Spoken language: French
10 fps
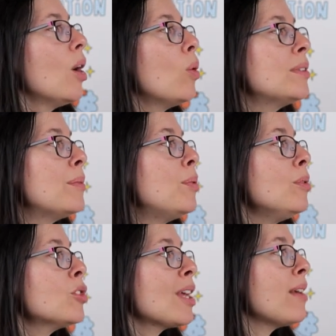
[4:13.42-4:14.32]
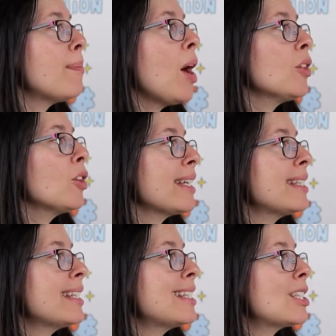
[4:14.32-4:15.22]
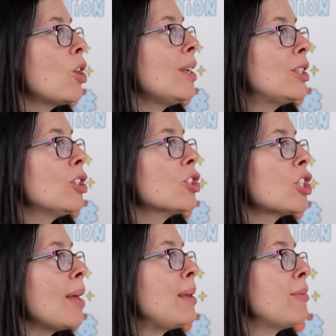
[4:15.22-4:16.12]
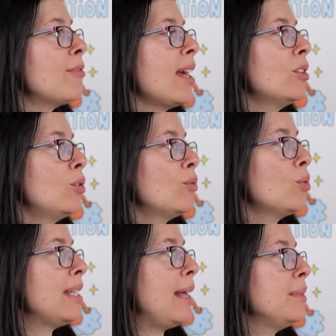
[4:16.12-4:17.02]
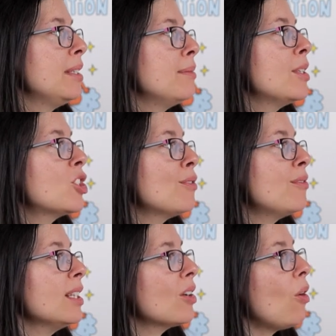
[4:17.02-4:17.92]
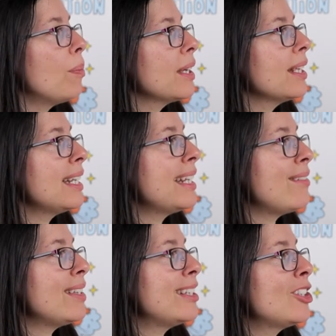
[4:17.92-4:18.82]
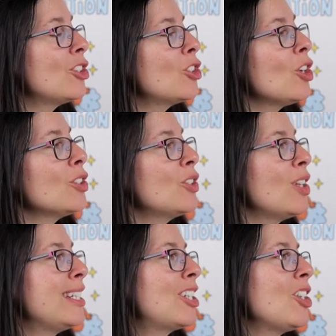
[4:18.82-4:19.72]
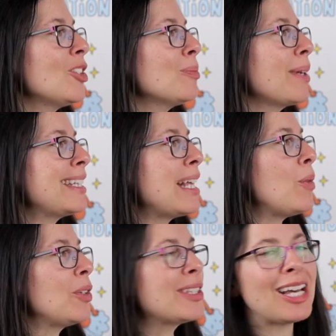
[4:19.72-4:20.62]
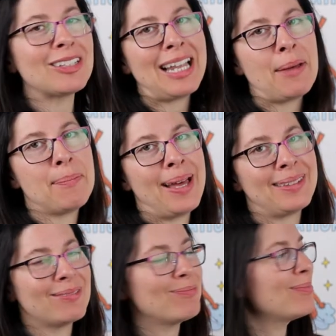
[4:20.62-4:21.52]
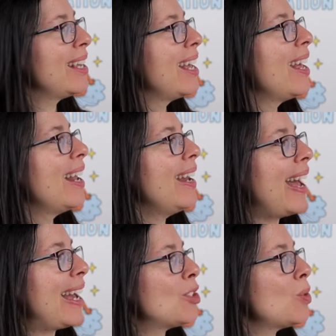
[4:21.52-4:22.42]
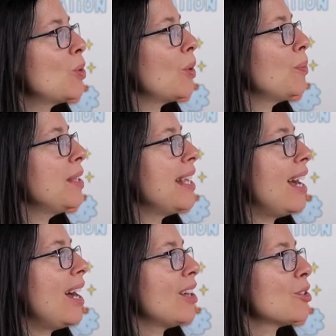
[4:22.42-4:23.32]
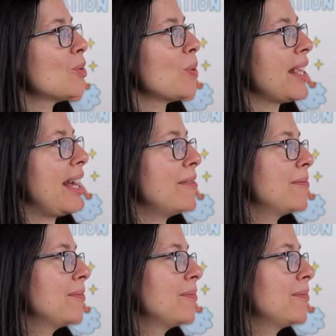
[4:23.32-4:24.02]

Au début, j'avais peur de rester seule et de ne jamais me faire de nouveaux amis, mais j'ai vite compris qu'il y avait des tonnes de licornes prêtes à me tendre la patte. La rassure Mia en souriant.